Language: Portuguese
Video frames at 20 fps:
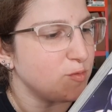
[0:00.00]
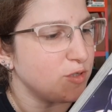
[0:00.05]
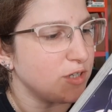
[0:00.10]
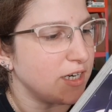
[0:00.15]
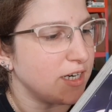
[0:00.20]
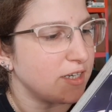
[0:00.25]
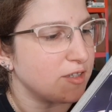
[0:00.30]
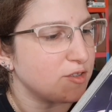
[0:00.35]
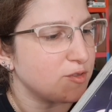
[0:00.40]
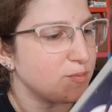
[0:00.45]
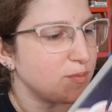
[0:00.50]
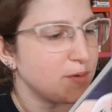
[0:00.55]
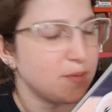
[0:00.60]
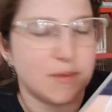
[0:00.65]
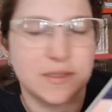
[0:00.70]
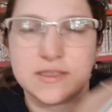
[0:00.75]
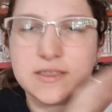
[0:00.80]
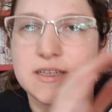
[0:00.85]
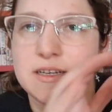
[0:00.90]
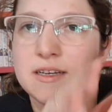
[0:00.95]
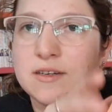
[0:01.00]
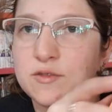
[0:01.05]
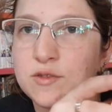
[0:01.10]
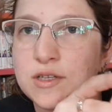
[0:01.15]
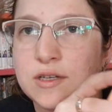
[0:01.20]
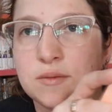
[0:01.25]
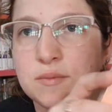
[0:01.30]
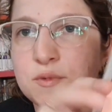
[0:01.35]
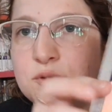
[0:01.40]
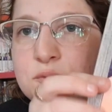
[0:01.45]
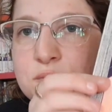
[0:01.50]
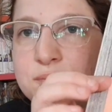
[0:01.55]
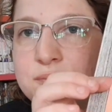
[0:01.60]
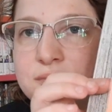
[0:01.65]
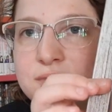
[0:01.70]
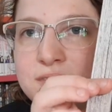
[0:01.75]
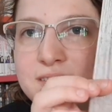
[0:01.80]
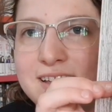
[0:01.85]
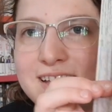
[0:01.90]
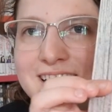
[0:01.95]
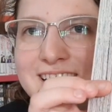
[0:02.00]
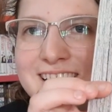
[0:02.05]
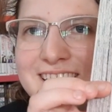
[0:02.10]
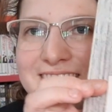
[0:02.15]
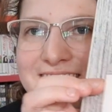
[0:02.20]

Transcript: bonecos para passar o tempo. O